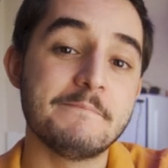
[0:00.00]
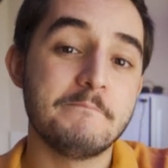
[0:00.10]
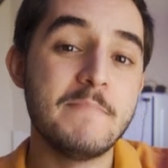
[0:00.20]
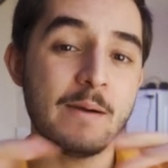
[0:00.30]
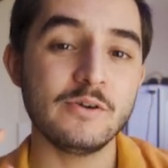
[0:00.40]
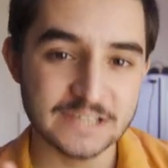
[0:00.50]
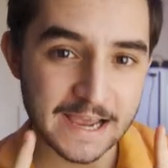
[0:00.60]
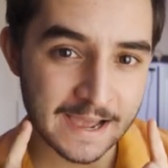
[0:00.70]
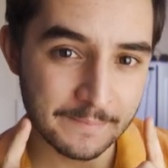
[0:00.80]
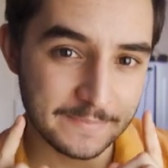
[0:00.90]
Vamos
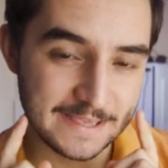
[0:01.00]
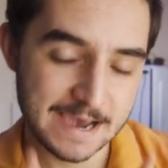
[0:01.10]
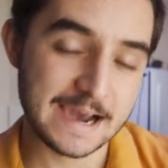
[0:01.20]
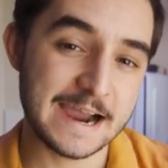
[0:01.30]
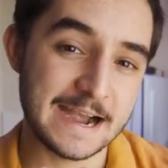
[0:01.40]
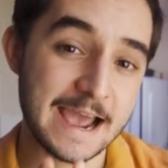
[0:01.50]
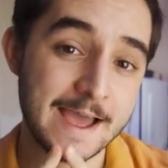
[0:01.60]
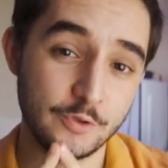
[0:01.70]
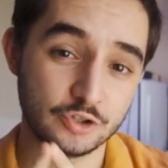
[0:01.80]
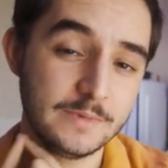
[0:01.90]
a viajar
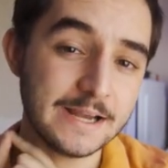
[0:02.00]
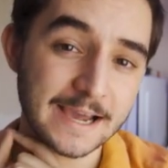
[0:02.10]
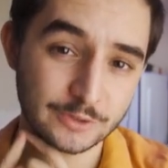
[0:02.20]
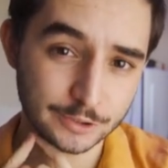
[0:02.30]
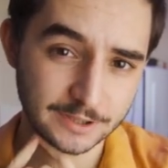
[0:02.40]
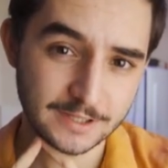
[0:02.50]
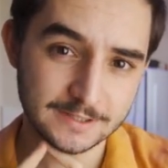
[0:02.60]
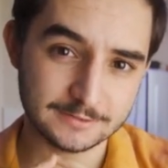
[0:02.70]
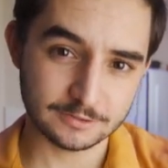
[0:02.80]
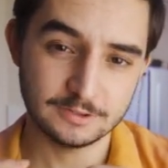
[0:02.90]
a 2014.